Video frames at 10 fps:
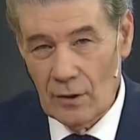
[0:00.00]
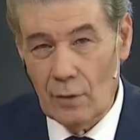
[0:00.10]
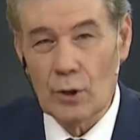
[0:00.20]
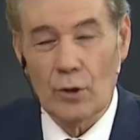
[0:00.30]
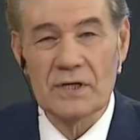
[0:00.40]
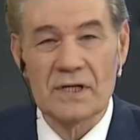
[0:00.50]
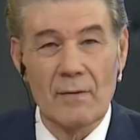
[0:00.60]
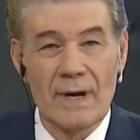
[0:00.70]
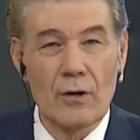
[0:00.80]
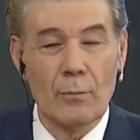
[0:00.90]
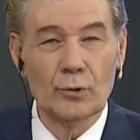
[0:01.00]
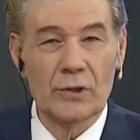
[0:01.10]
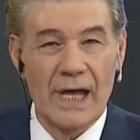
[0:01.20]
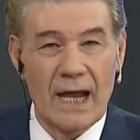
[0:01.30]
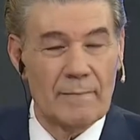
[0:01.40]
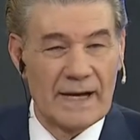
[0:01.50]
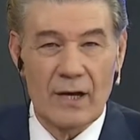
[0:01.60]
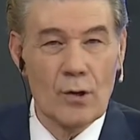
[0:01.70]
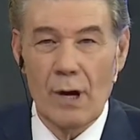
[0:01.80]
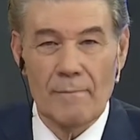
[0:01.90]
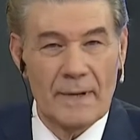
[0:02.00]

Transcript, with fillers: cómo lo dice el Banco Mundial, para no